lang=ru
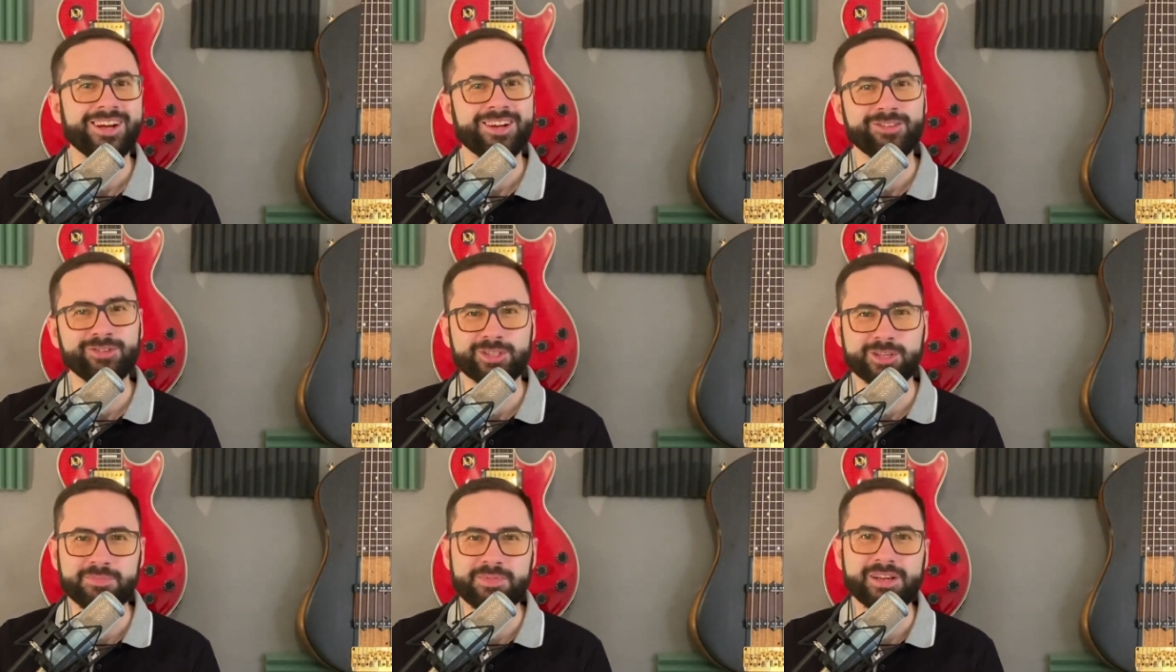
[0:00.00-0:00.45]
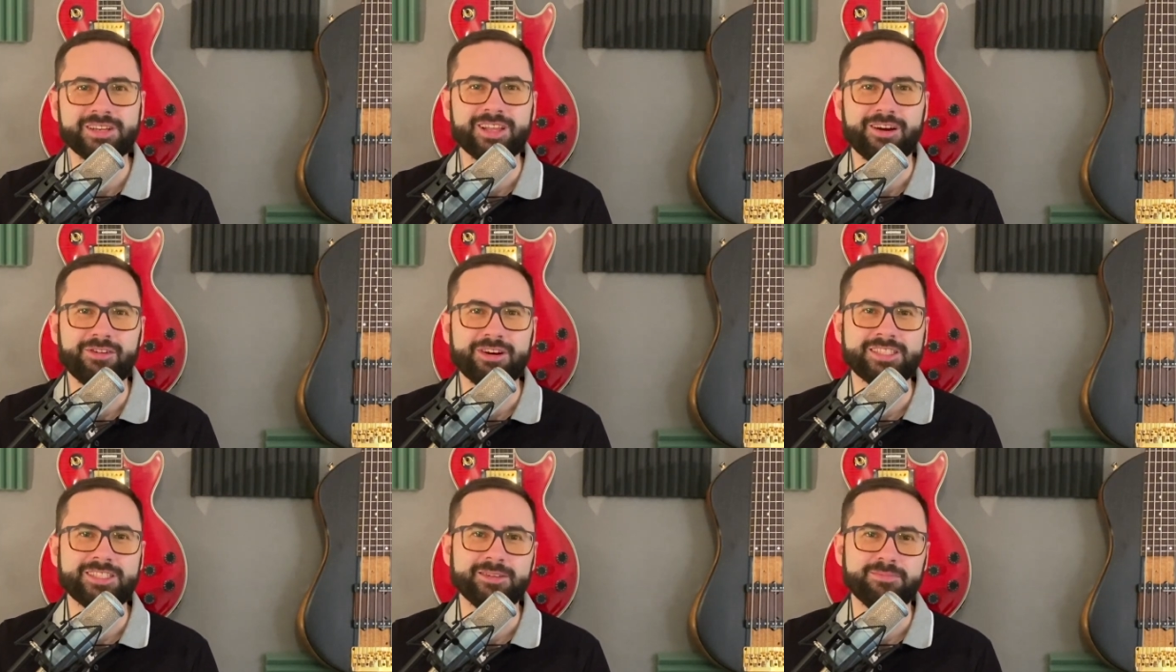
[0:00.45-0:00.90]
Ну теперь
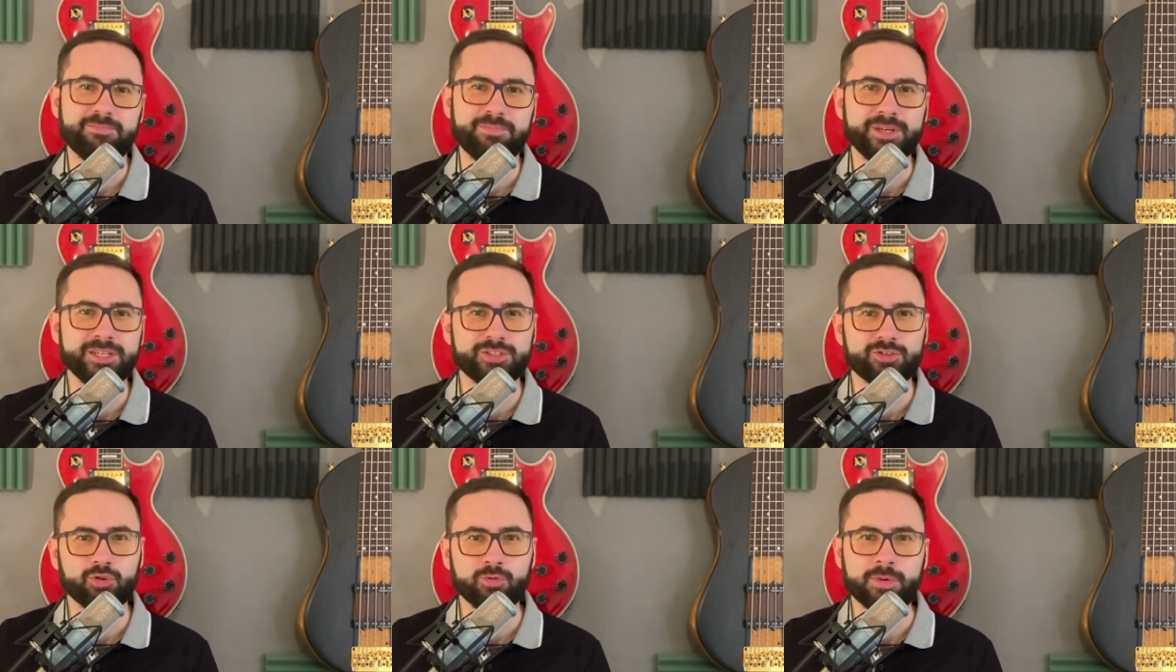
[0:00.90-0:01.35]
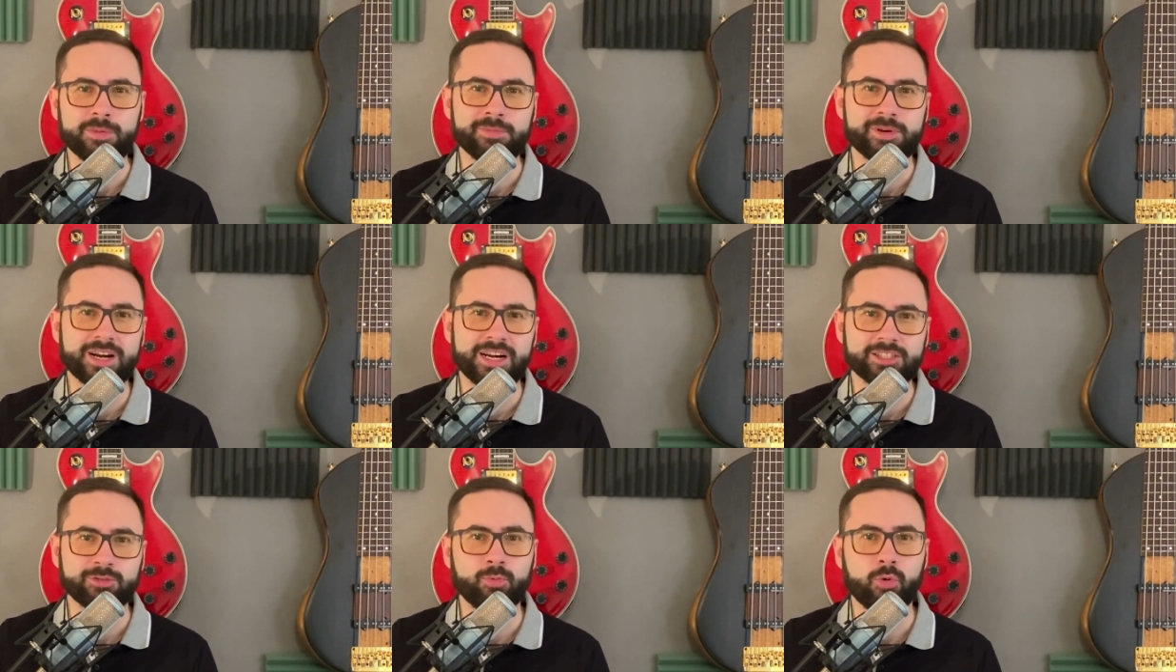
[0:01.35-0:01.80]
давайте приступим
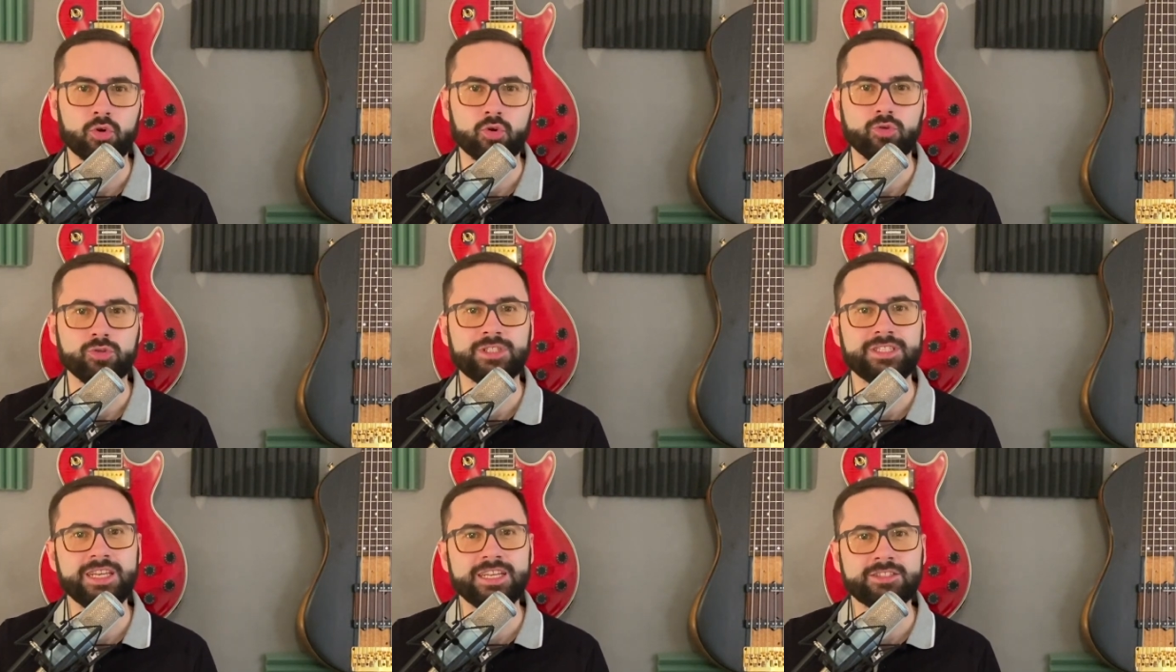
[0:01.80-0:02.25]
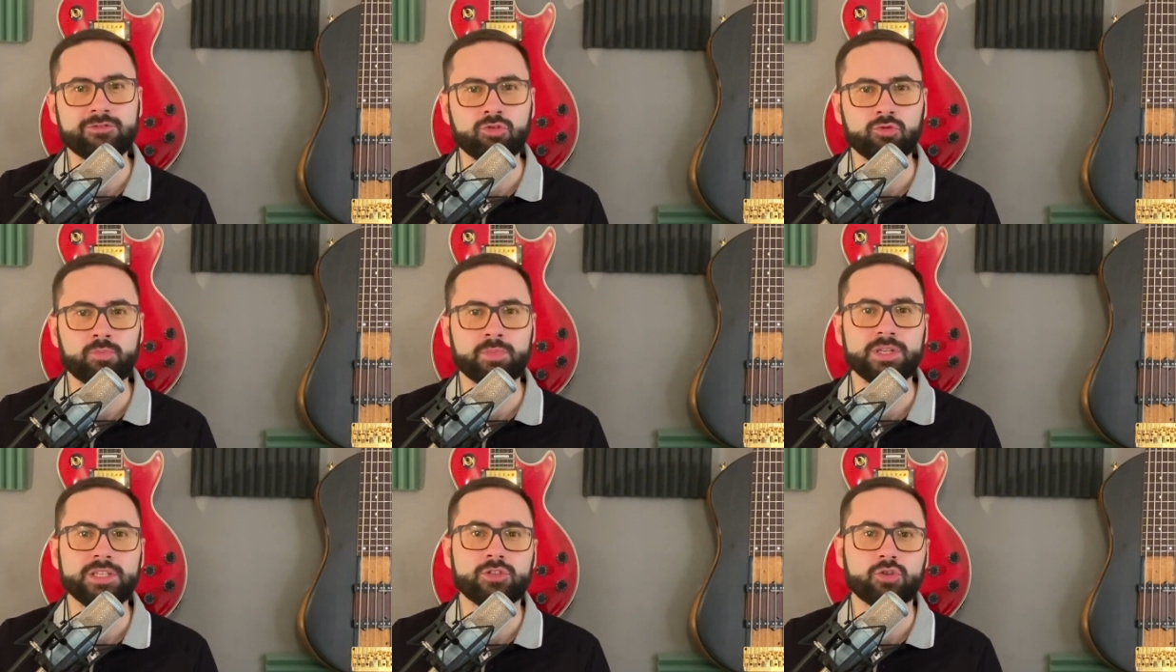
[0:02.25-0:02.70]
к разбору. Здесь
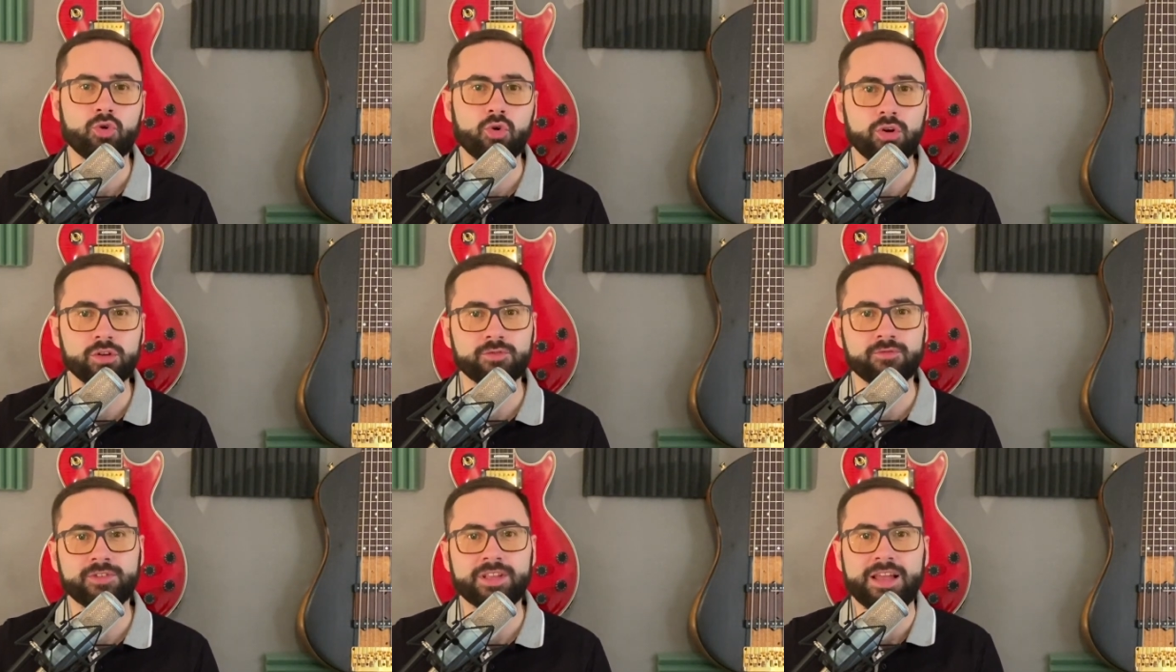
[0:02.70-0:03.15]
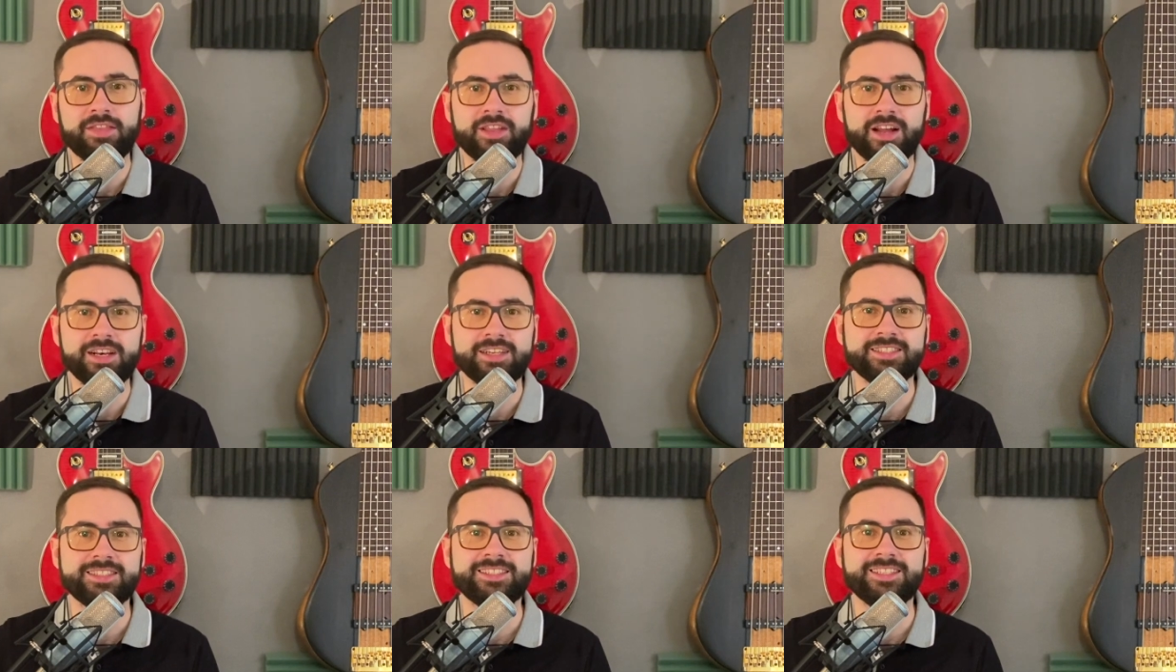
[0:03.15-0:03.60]
все происходит в
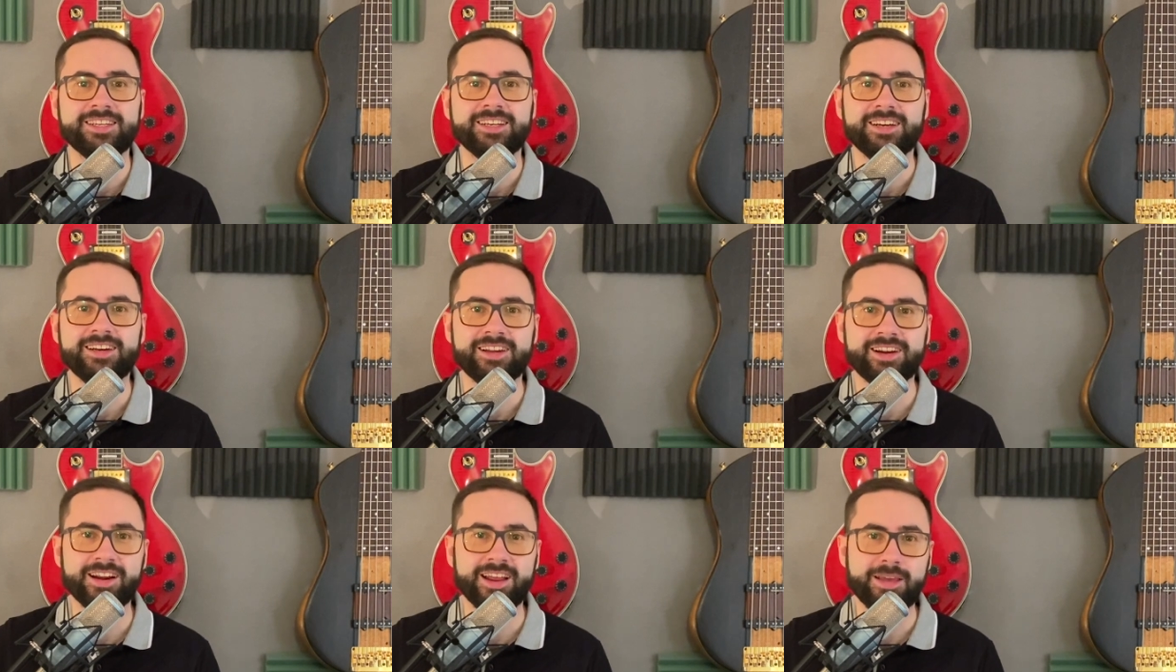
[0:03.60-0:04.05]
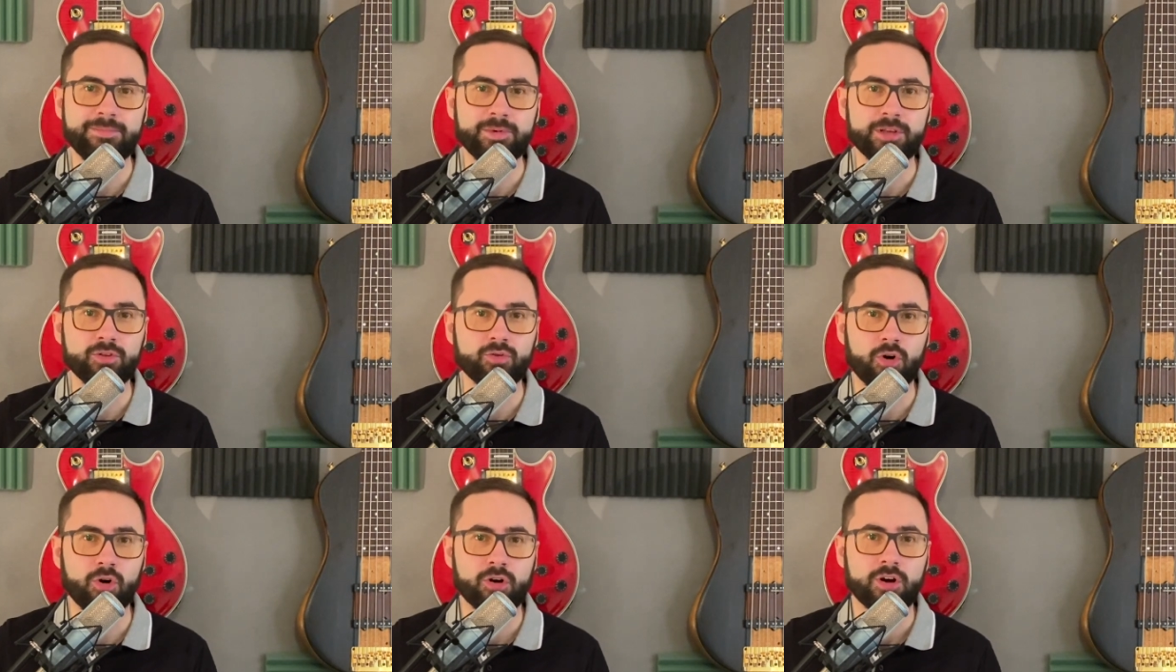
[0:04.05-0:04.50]
тональности ре
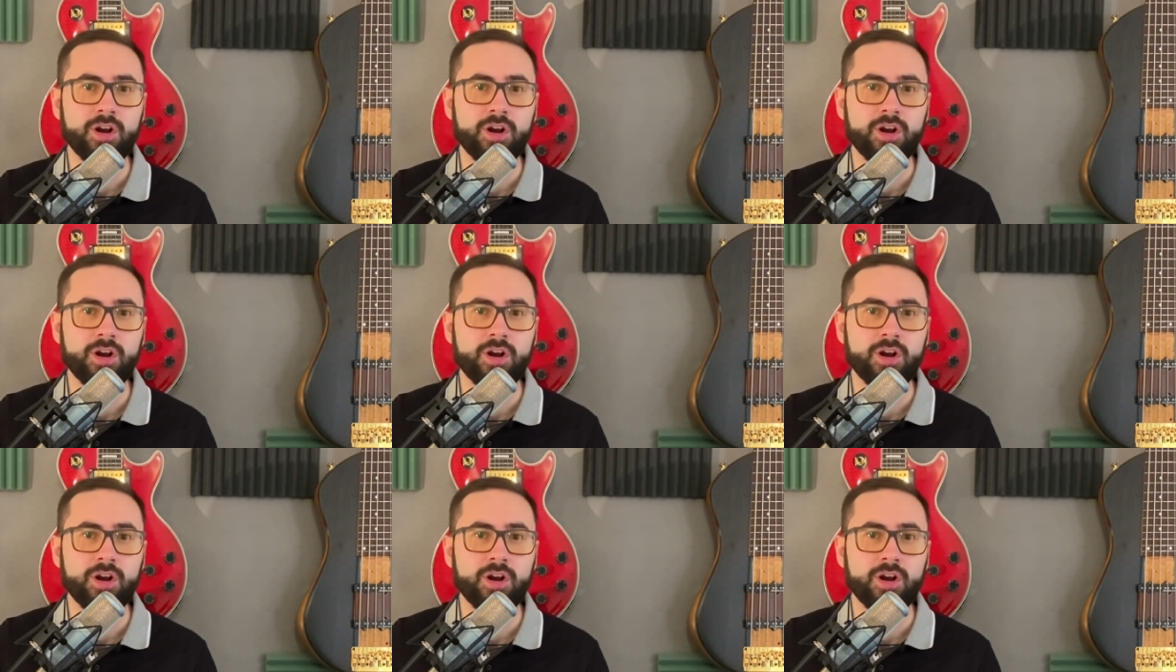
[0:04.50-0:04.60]
минор.